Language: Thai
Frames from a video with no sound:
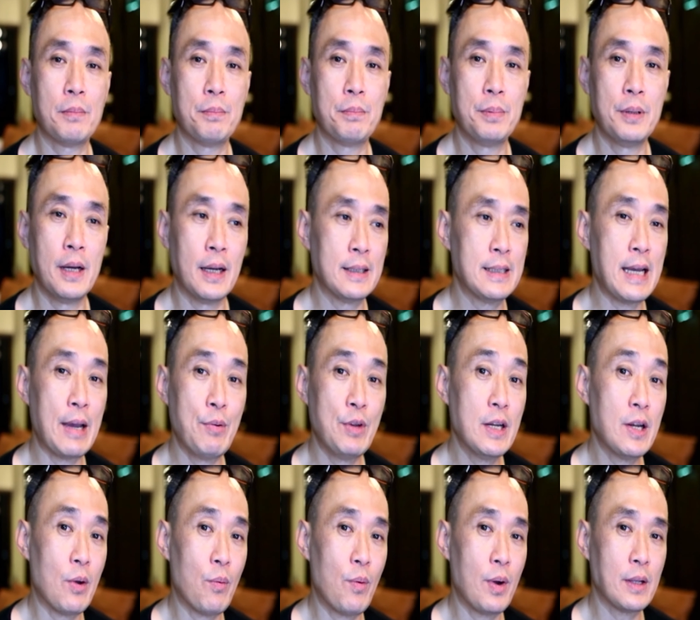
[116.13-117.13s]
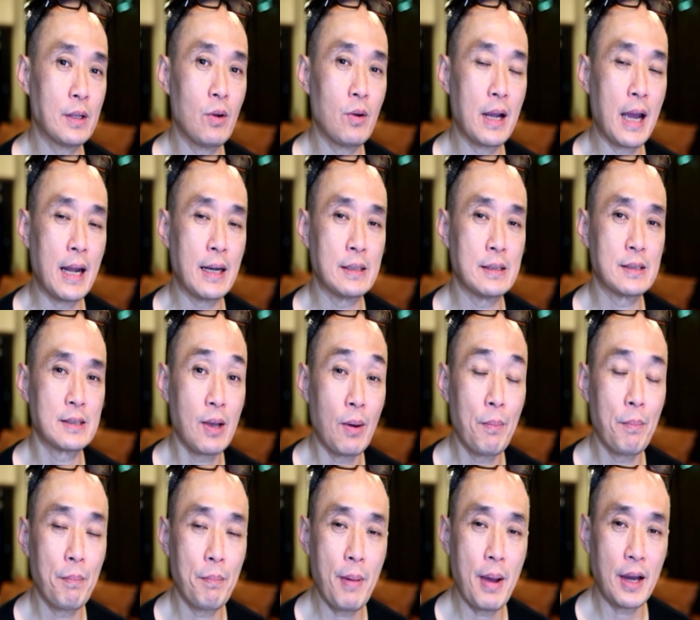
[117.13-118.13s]
เผื่อใจไว้นิดหน่อยว่าต้องการซ่อม
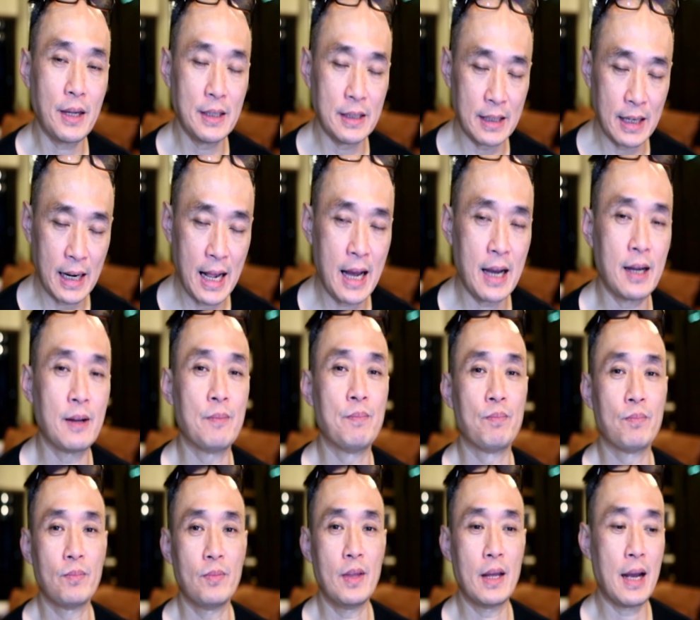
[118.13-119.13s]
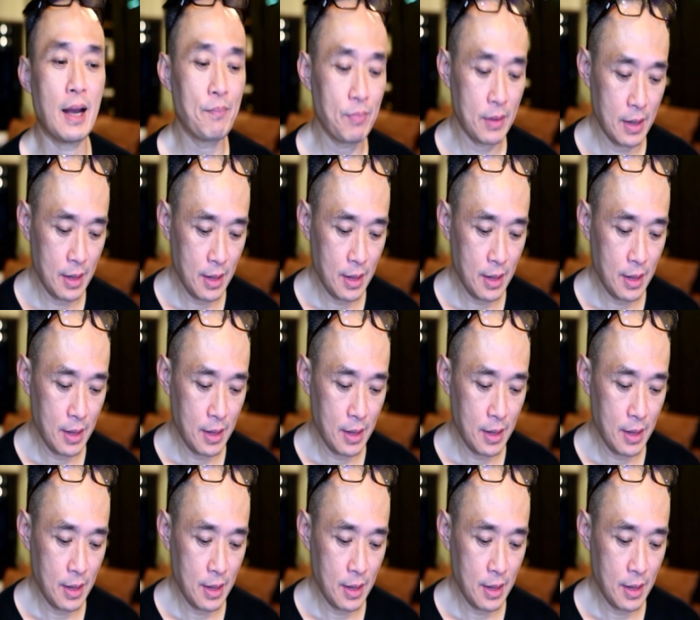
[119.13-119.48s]
มากกว่าหนึ่งครั้งนะครับ